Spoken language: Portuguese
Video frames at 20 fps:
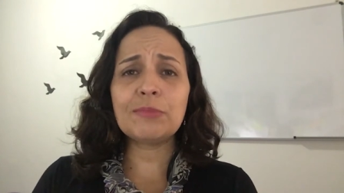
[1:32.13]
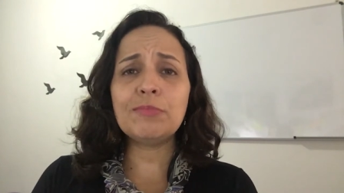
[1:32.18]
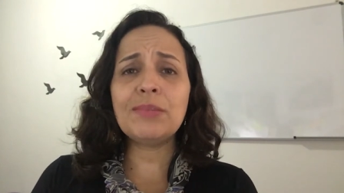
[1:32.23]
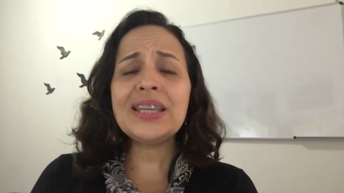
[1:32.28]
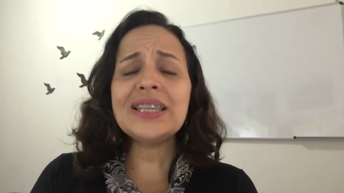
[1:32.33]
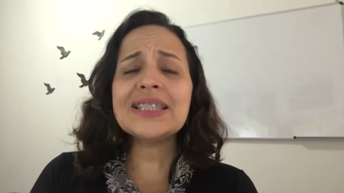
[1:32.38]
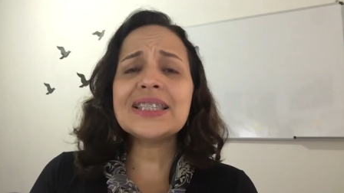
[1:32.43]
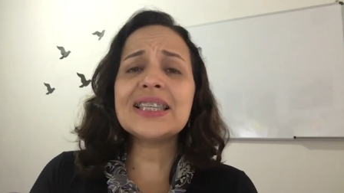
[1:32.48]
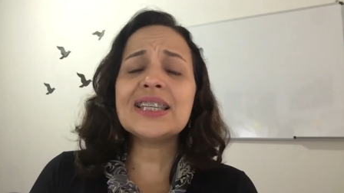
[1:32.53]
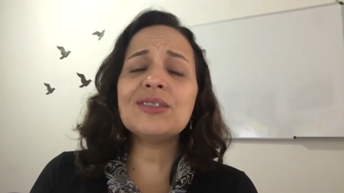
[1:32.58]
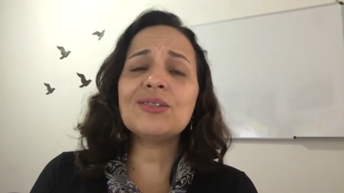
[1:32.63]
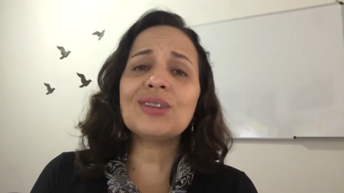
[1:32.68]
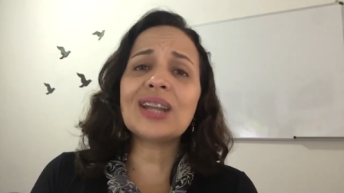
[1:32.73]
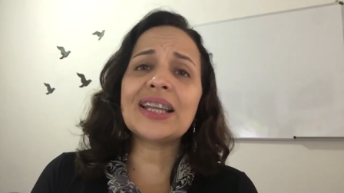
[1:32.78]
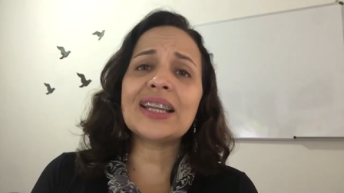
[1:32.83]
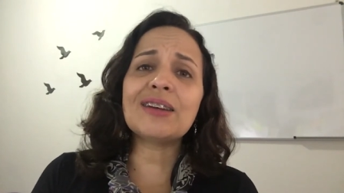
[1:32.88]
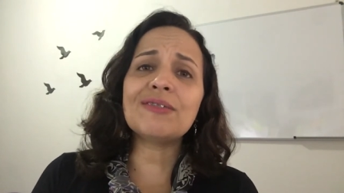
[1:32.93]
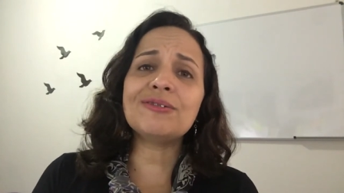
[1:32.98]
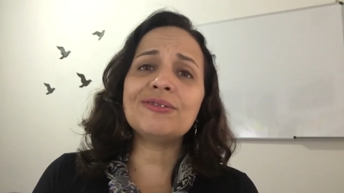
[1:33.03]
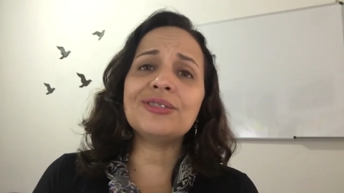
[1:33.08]
pensando
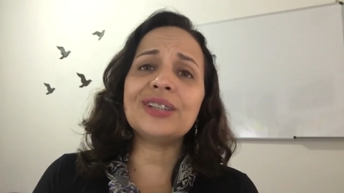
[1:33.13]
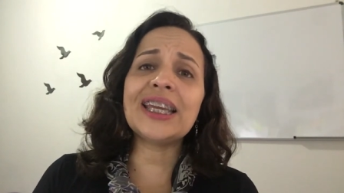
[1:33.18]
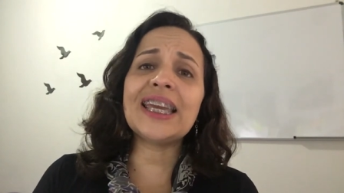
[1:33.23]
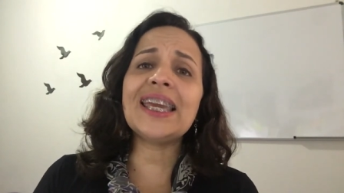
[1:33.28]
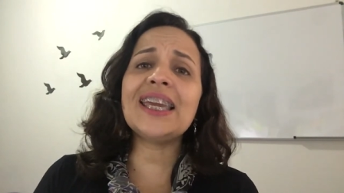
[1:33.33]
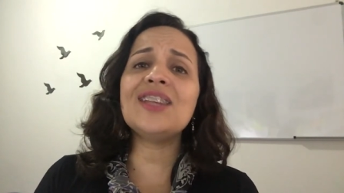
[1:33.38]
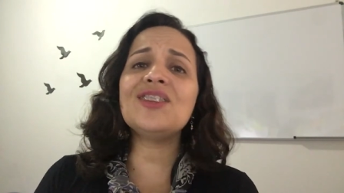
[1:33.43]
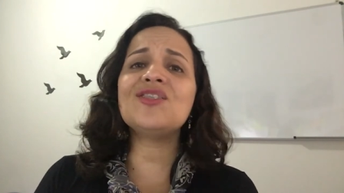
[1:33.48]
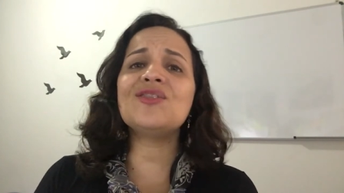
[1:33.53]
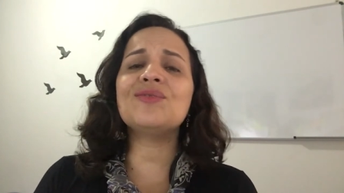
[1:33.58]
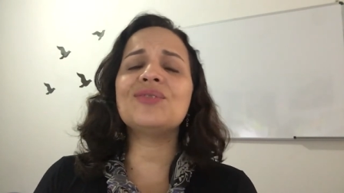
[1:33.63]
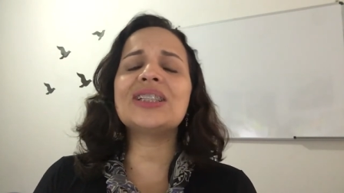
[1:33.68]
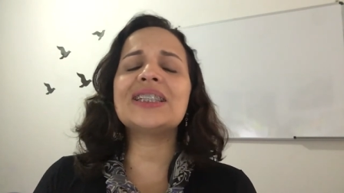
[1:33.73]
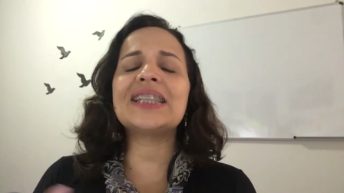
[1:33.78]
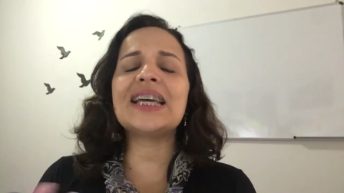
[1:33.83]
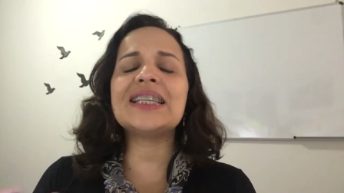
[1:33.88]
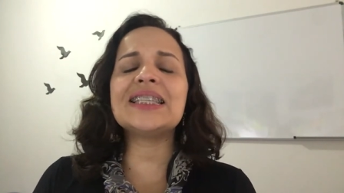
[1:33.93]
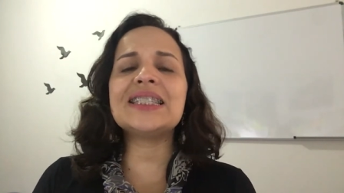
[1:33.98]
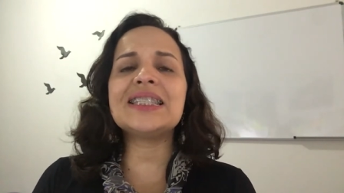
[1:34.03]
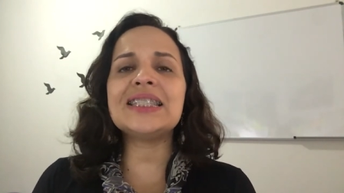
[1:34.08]
lá na frente,
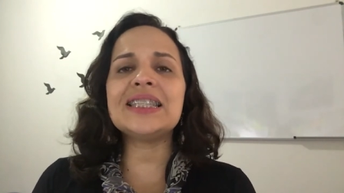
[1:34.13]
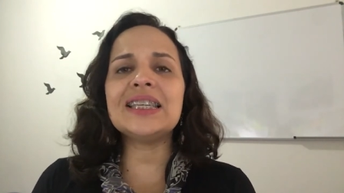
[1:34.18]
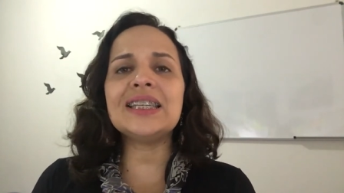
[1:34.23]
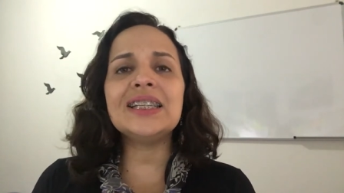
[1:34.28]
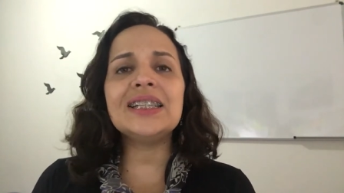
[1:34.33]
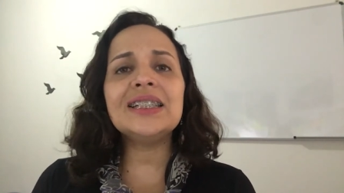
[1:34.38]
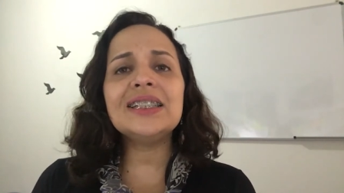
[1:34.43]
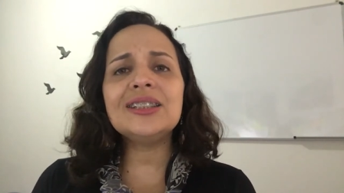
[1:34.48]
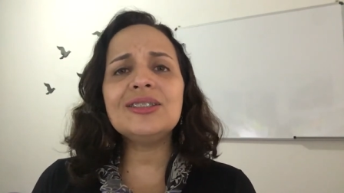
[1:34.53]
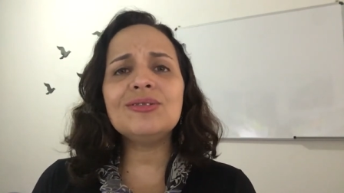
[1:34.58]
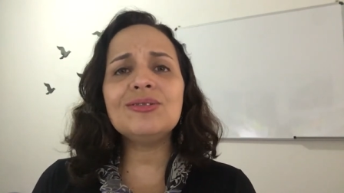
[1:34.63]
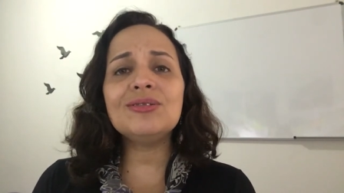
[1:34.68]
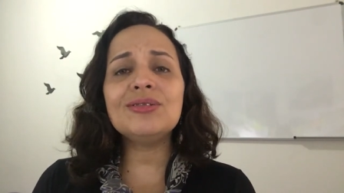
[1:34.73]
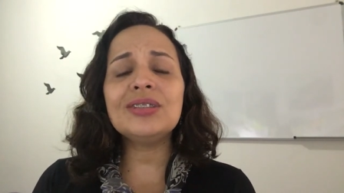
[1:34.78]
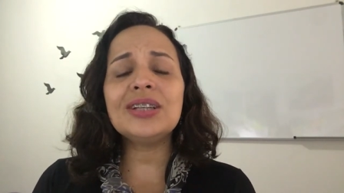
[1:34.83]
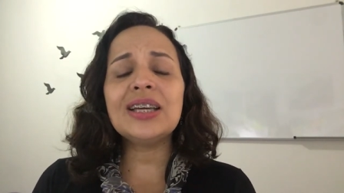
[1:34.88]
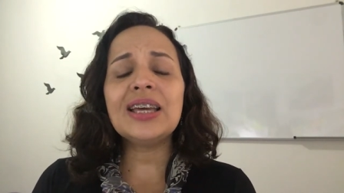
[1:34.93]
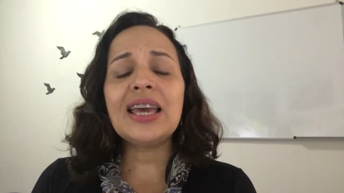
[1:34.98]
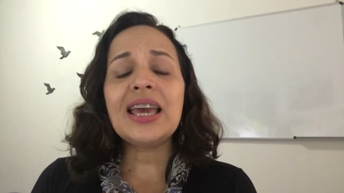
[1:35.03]
fantasiando,